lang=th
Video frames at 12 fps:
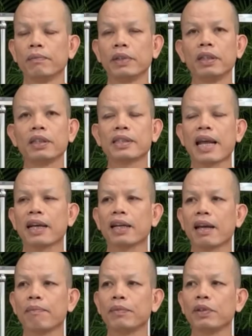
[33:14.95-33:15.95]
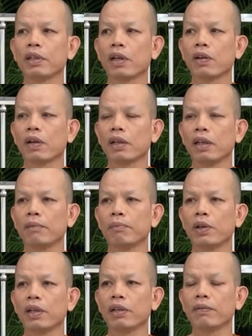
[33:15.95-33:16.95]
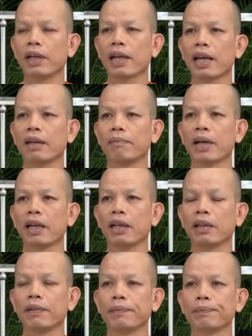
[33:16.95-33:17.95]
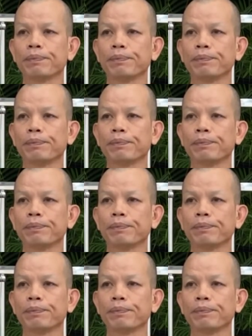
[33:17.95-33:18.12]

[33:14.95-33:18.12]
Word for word: มันถึงสั่งกรรมอยู่ตลอด เห็นบอเทวทัตบ้านไหน